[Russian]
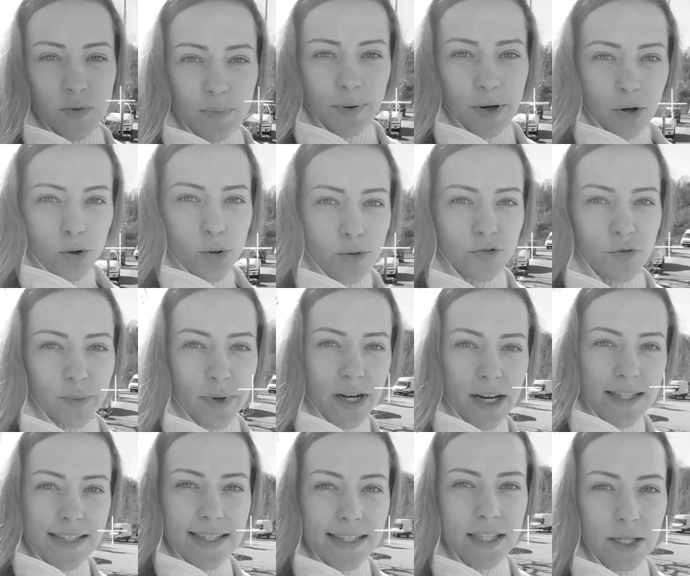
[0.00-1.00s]
Поход в
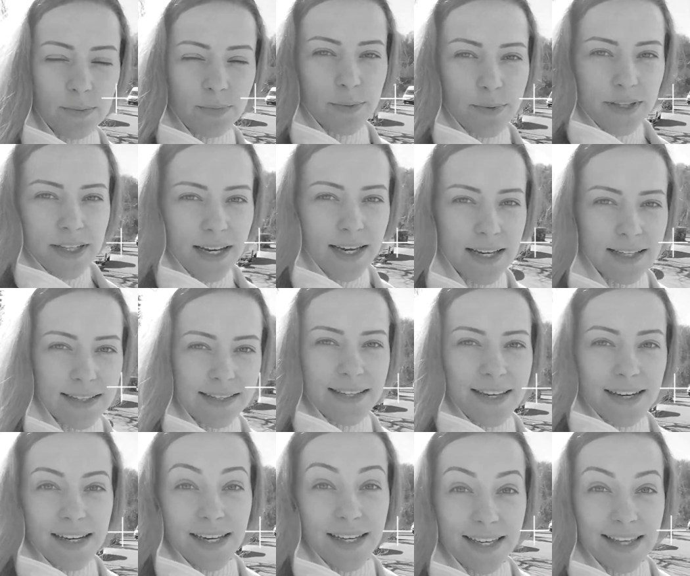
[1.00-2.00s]
магазин напоминает
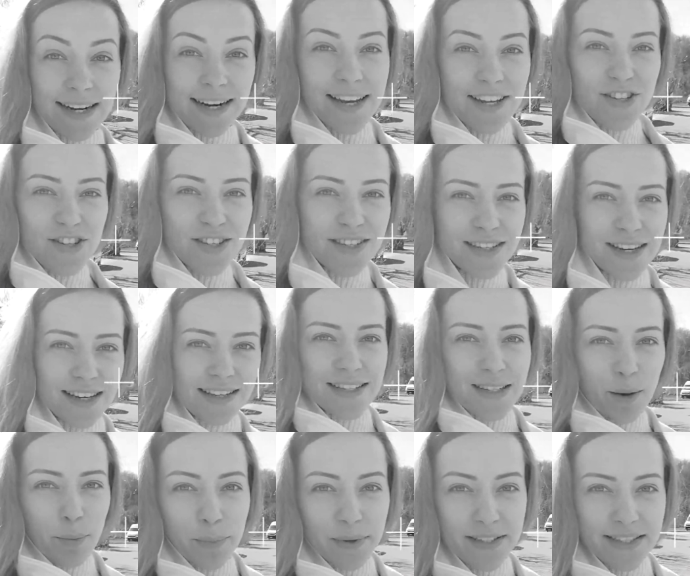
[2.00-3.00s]
некое героическое
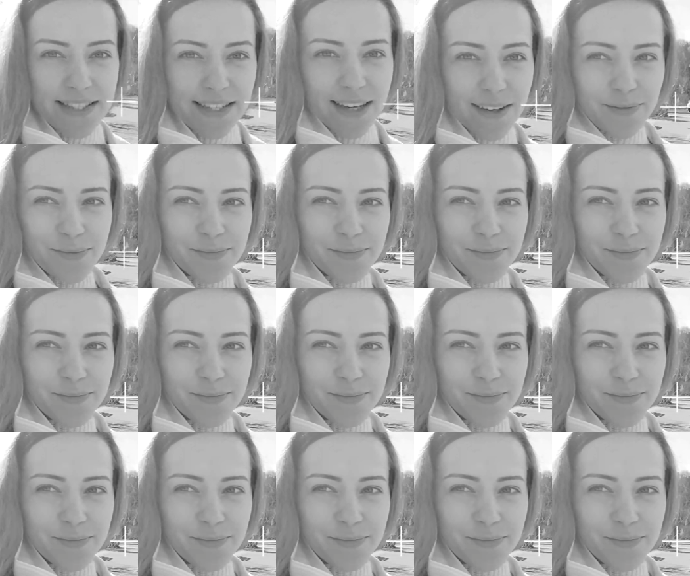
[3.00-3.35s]
событие.